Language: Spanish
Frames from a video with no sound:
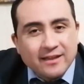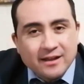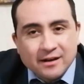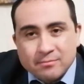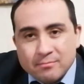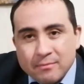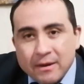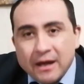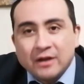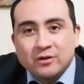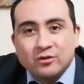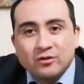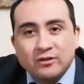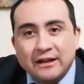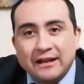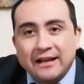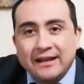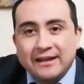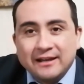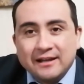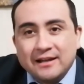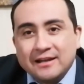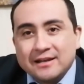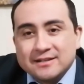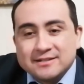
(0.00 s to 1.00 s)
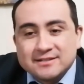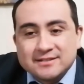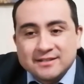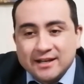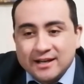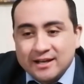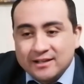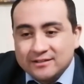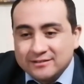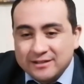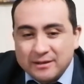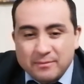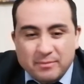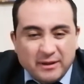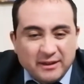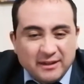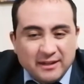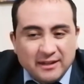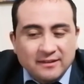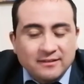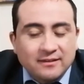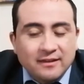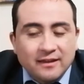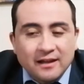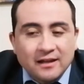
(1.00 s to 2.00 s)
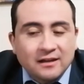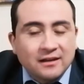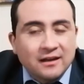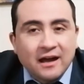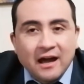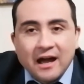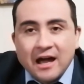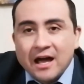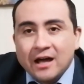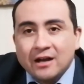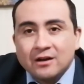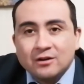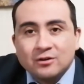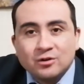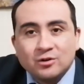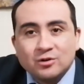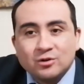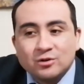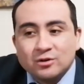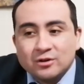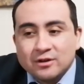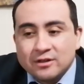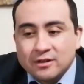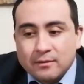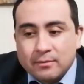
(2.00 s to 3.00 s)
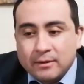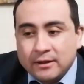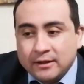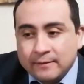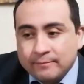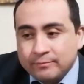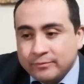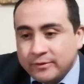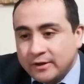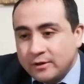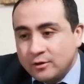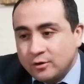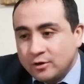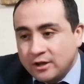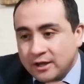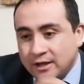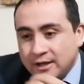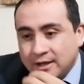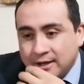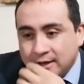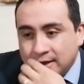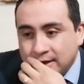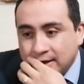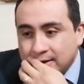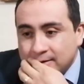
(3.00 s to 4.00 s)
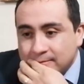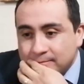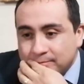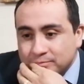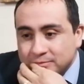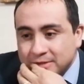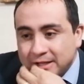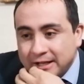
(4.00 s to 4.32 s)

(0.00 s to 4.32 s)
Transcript: hermano de la iglesia, independiente del cargo, independiente de, lo que,